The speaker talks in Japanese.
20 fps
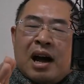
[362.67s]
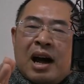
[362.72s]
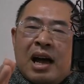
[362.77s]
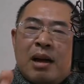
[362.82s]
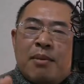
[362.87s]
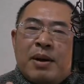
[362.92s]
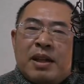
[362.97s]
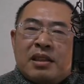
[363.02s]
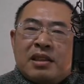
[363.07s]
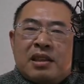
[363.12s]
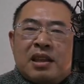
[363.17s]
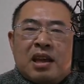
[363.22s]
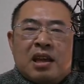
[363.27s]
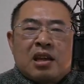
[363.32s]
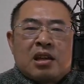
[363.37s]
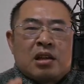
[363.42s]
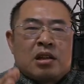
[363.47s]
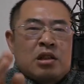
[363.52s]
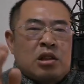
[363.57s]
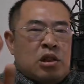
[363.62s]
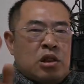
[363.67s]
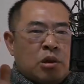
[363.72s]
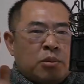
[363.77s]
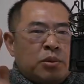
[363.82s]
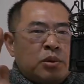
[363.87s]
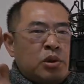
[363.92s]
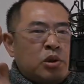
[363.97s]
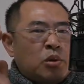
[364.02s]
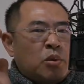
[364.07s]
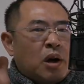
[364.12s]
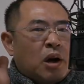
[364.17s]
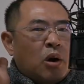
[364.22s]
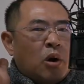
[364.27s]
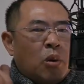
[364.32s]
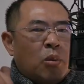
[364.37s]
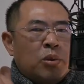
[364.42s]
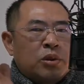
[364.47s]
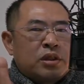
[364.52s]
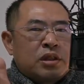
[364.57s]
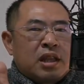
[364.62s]
誤って自分とは
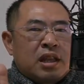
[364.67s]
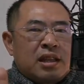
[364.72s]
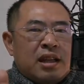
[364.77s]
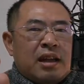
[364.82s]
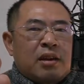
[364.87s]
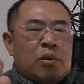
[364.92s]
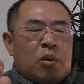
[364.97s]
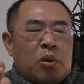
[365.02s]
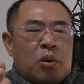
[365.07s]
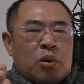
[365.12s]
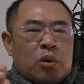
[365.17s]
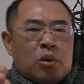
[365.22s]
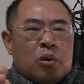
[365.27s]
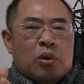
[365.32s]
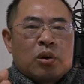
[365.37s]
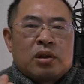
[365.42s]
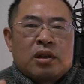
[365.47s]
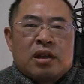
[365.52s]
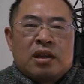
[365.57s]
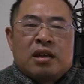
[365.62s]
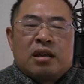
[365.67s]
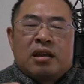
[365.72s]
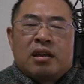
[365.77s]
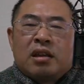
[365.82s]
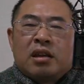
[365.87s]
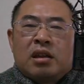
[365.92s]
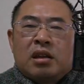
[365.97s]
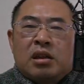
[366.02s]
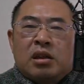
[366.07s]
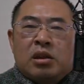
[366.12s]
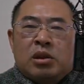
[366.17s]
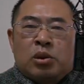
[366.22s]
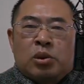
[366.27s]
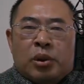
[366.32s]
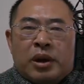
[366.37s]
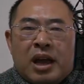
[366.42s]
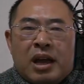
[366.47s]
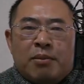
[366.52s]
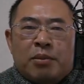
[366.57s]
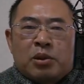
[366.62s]
思っていない方向
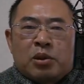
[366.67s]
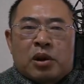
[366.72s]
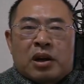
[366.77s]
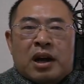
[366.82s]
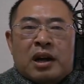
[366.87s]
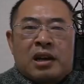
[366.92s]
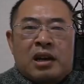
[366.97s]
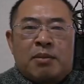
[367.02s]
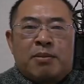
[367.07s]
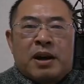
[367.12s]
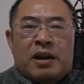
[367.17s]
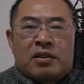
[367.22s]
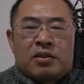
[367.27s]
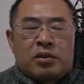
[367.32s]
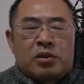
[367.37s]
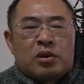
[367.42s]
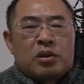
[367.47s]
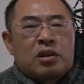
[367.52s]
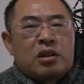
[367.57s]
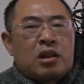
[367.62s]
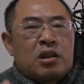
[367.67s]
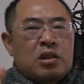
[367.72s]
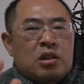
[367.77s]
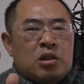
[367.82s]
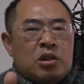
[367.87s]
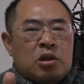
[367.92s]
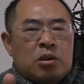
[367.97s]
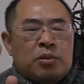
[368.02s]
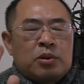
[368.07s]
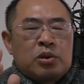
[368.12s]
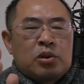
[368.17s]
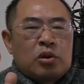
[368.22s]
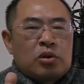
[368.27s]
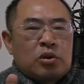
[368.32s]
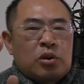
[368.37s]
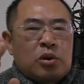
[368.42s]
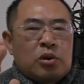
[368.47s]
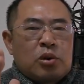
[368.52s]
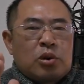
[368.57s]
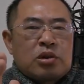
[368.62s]
ドライブとかリバース自分
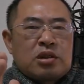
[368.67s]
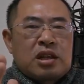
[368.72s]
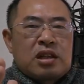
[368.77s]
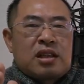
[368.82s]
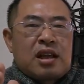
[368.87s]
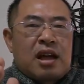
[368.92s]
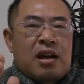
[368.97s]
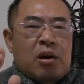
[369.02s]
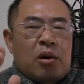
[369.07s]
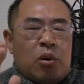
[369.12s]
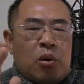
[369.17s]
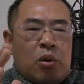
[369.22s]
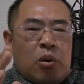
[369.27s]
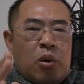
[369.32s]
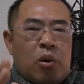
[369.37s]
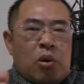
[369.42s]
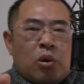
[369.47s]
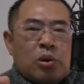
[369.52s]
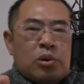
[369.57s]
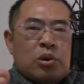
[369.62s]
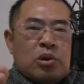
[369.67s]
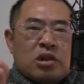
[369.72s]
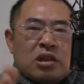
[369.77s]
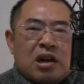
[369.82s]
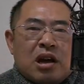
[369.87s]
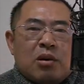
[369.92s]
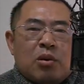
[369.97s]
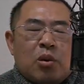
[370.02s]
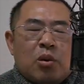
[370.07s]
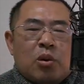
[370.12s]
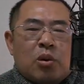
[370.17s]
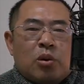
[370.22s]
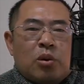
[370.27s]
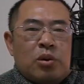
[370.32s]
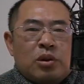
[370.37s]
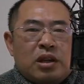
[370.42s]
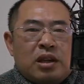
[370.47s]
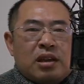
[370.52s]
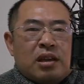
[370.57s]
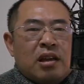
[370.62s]
の想像していた方向と違う方
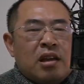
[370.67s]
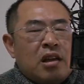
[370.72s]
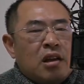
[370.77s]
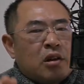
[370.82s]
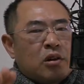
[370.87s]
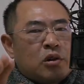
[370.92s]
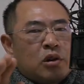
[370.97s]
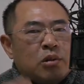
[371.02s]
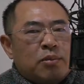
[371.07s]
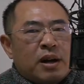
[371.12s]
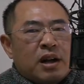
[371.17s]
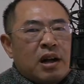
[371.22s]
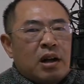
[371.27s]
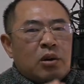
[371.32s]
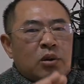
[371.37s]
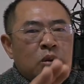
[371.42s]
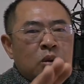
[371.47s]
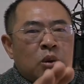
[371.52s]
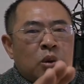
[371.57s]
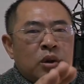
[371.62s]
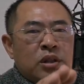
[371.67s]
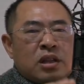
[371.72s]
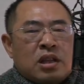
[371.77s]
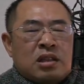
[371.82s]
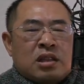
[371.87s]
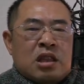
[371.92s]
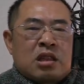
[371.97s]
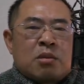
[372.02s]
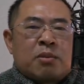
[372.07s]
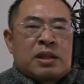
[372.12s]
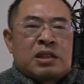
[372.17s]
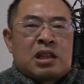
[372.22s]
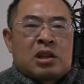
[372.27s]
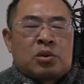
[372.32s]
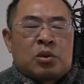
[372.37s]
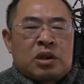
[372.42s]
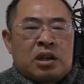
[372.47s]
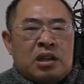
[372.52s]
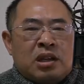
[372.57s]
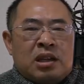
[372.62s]
向に車が動いていってしまっ
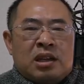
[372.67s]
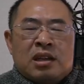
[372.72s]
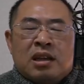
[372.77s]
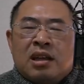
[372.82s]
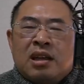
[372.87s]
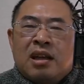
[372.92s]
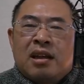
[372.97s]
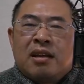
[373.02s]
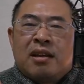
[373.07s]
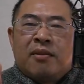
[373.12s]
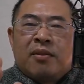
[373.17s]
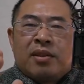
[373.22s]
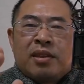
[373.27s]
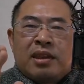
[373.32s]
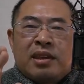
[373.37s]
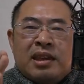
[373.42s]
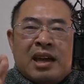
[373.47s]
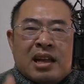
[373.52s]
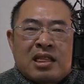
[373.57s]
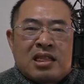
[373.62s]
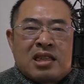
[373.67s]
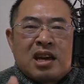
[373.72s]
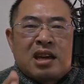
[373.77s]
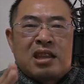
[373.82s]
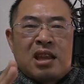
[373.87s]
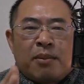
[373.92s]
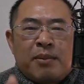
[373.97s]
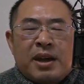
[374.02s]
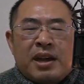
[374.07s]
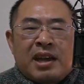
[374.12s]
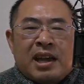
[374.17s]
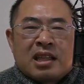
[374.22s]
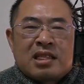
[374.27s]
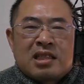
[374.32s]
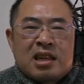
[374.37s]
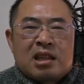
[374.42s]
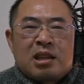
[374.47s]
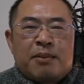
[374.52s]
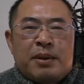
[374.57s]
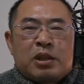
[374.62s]
たときにやっちゃダメ
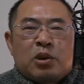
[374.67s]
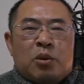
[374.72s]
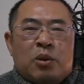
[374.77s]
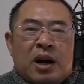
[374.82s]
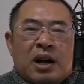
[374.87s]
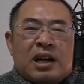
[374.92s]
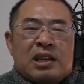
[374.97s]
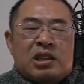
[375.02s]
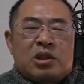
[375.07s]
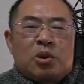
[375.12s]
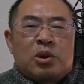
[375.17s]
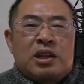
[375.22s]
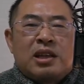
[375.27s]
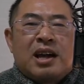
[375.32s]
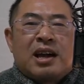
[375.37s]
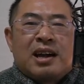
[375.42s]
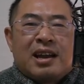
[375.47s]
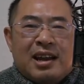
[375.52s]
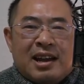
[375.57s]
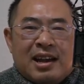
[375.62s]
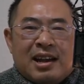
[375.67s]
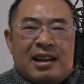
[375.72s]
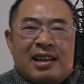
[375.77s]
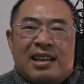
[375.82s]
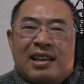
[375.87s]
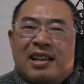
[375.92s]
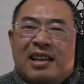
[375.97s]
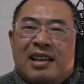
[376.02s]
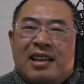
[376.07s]
やっちゃダメと分かっておきながら